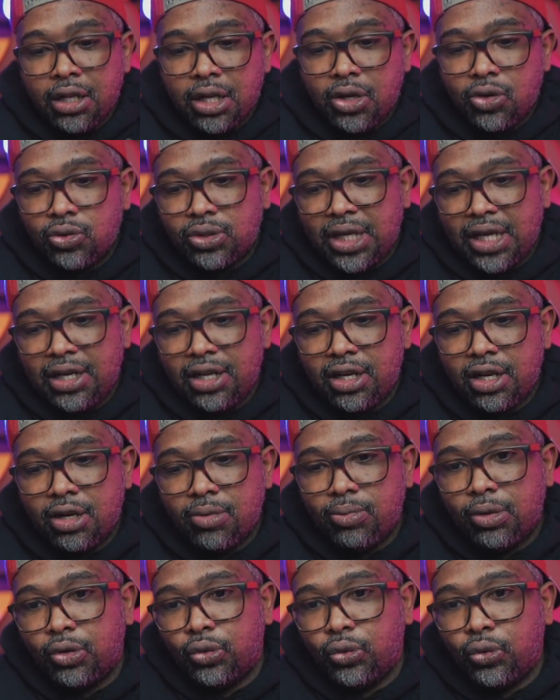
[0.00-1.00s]
لانه تحليل
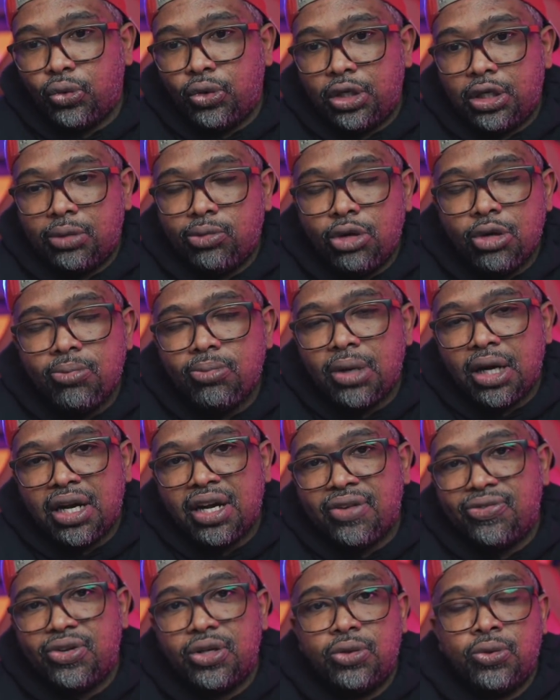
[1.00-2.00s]
الموضوع انهم هم
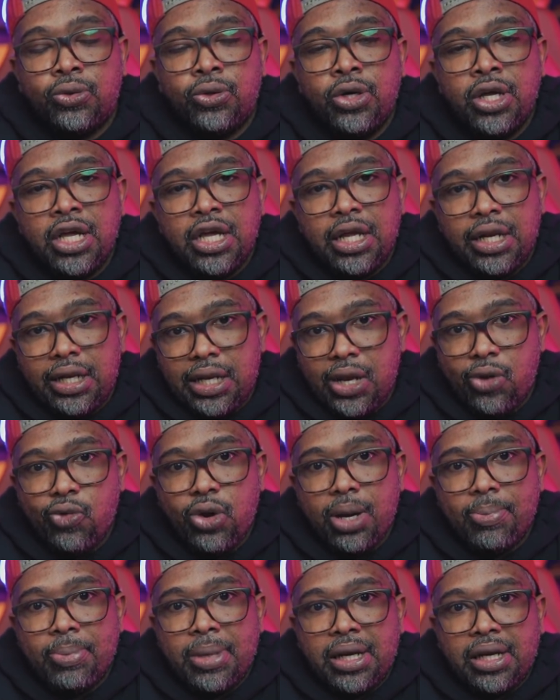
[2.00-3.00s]
غفلوا
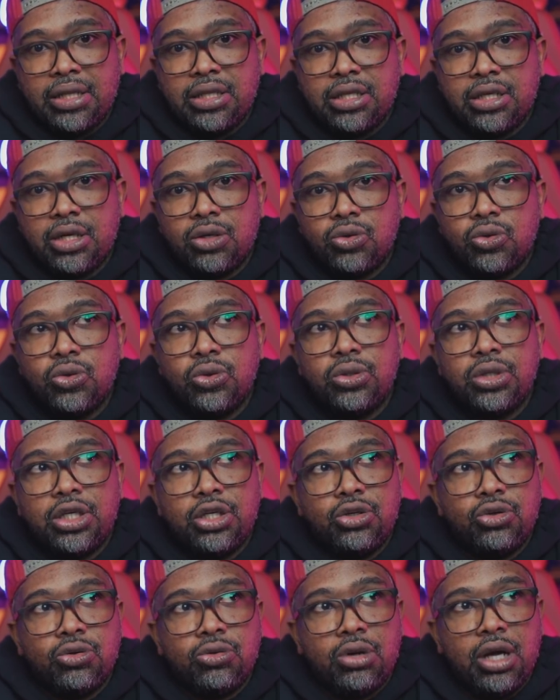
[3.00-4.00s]
نوعا ما خلينا نقول
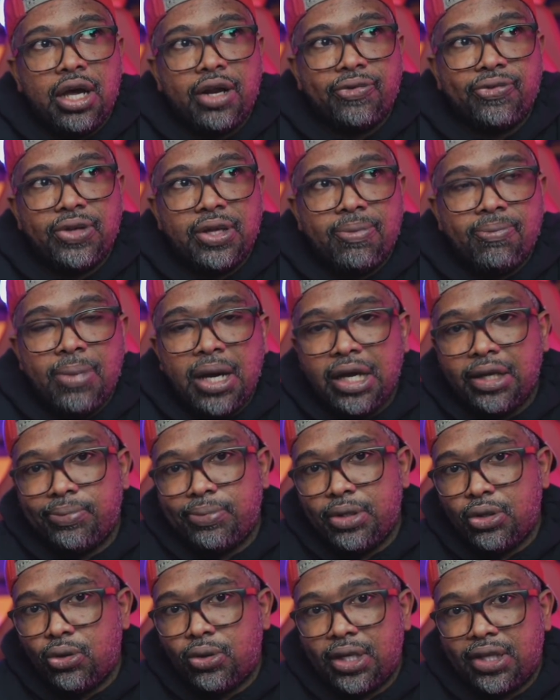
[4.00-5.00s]
انه حرفيا ما
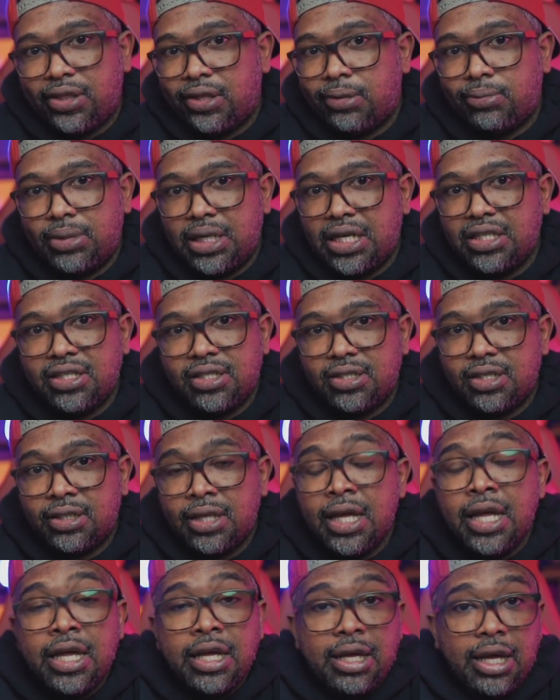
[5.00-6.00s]
حيبيعوا كثير من اجهزه
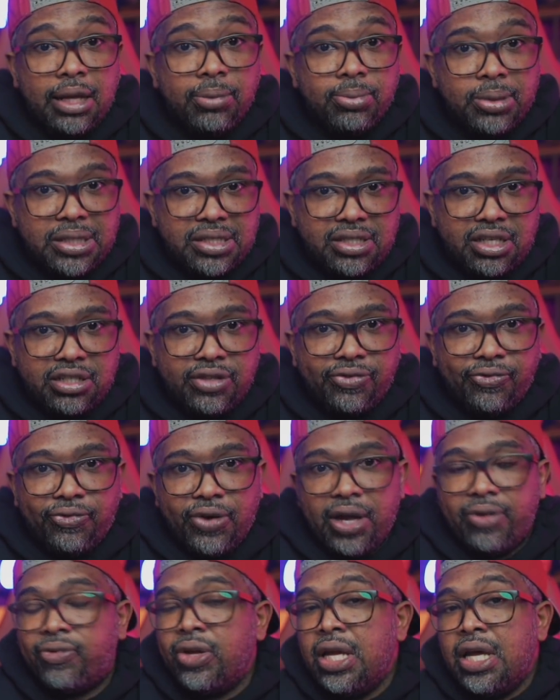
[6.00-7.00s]
البلاي ستيشن
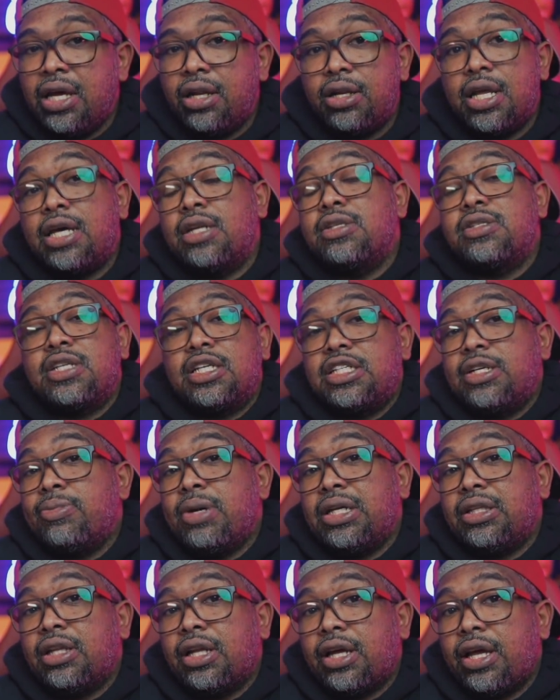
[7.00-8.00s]
5 لا ننسى يا
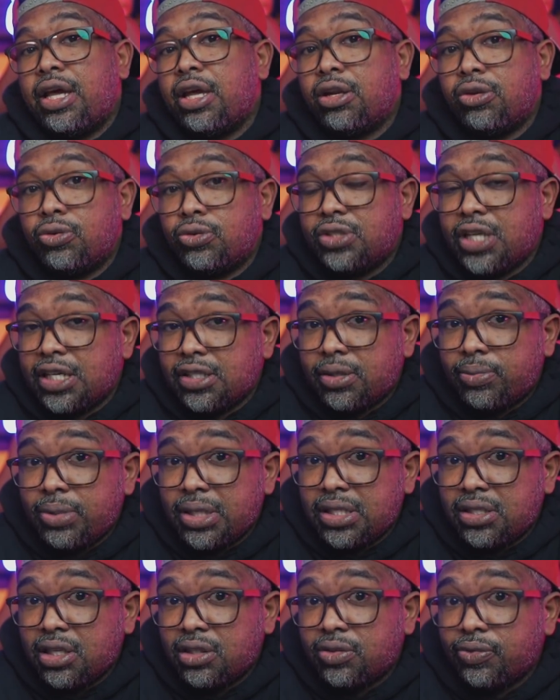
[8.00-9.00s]
جماعه الخير انه جهاز
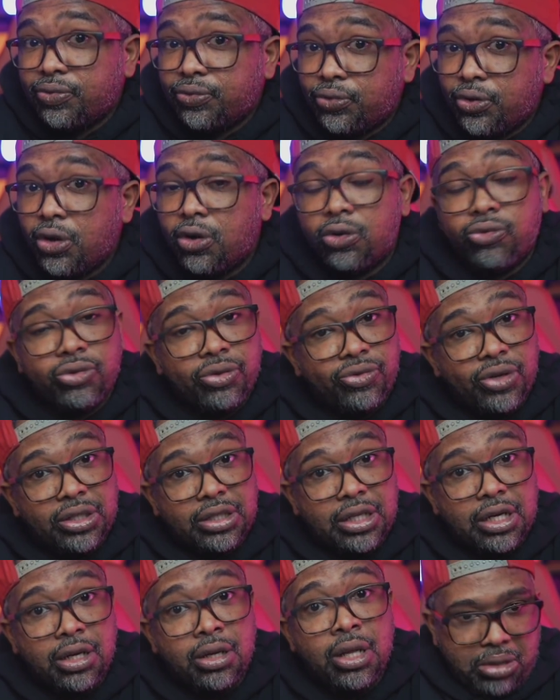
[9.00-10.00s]
البلاي ستيشن 4 في
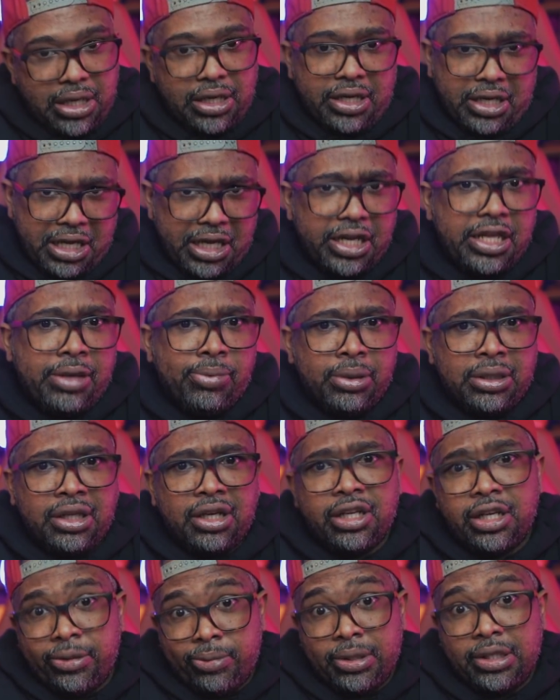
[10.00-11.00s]
فتره يعني قريبه
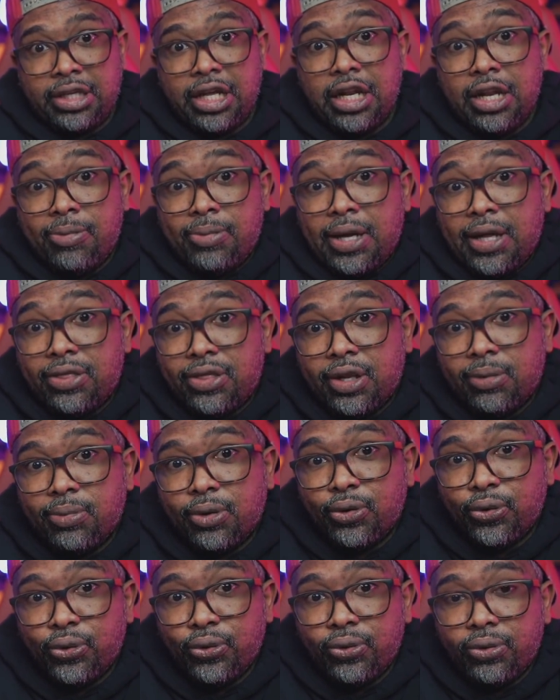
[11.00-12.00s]
تقريبا تكلمنا عن ذا
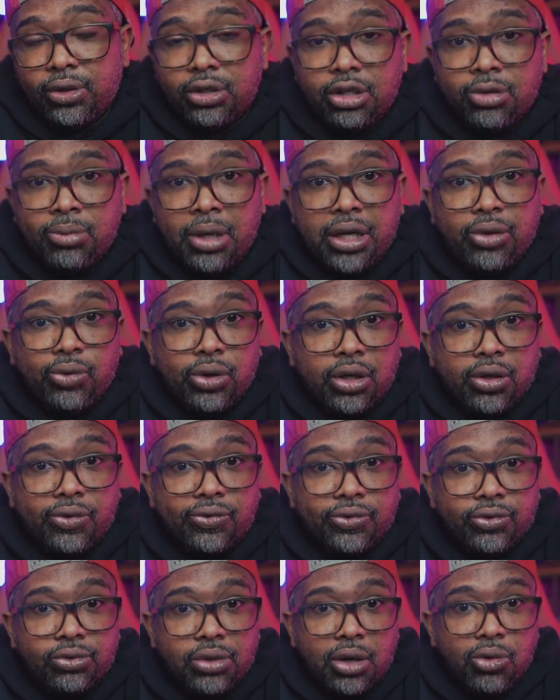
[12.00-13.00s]
الموضوع انهم
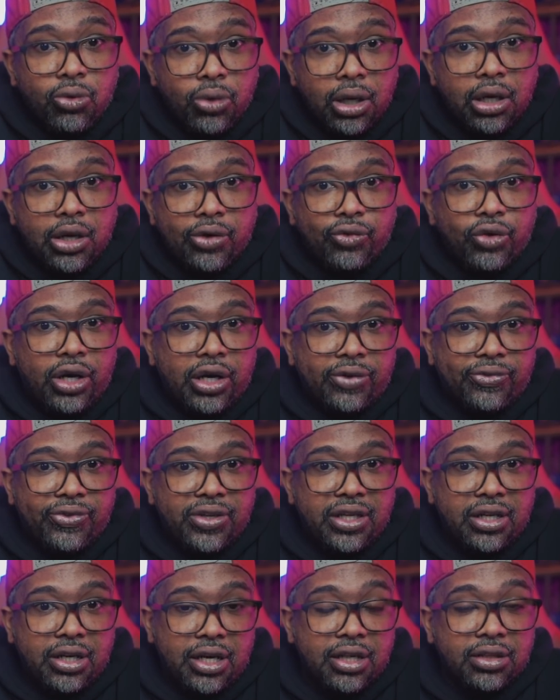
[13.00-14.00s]
حيوقفوا او وقفوا
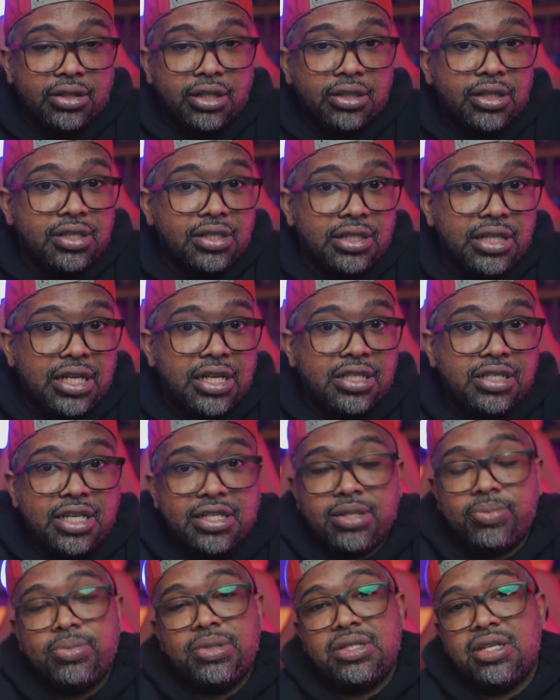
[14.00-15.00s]
حرفيا خط التصنيع
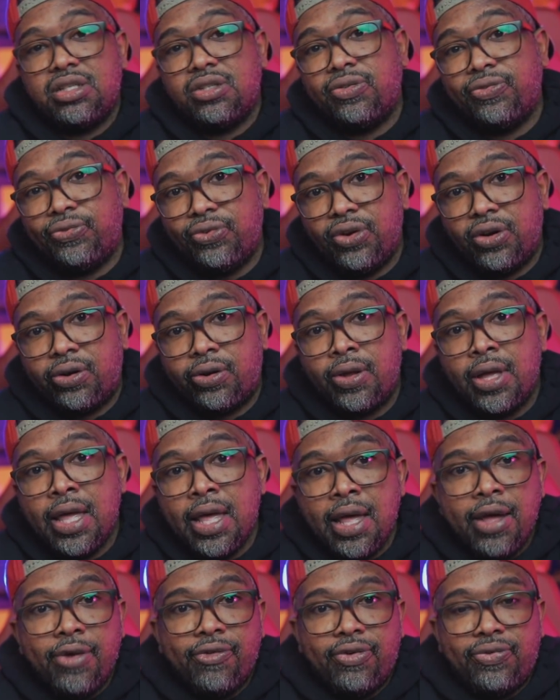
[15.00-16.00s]
لجهاز البلاي ستيشن 4
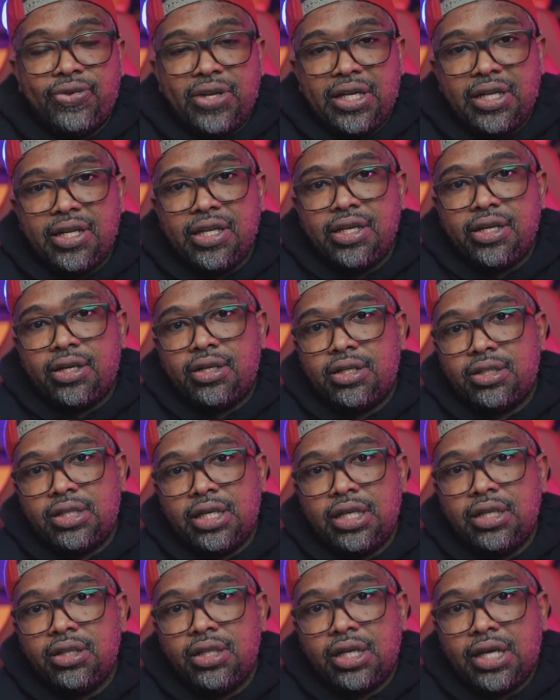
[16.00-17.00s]
ففعليا
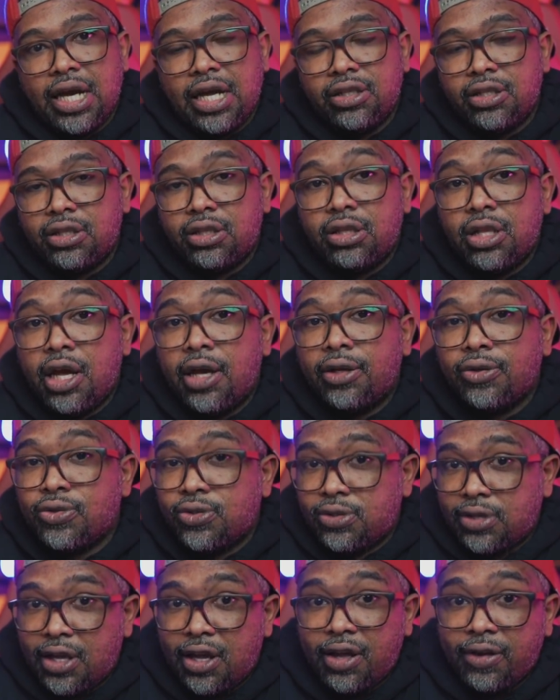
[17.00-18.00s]
انت عندك عدد لا
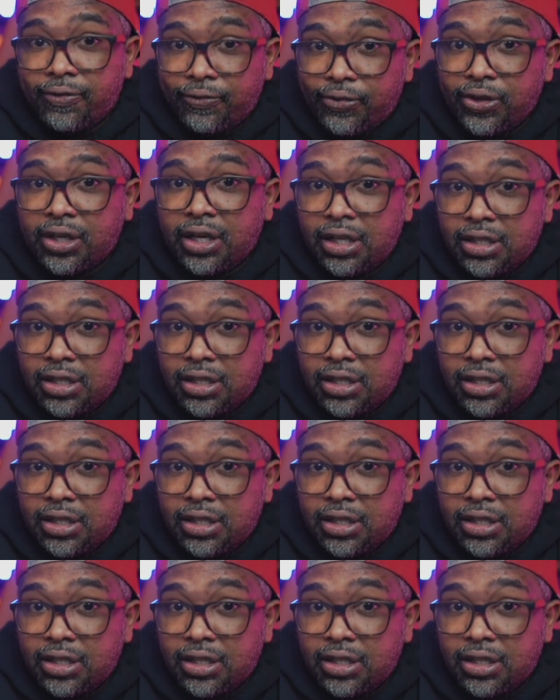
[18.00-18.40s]
يستهان فيه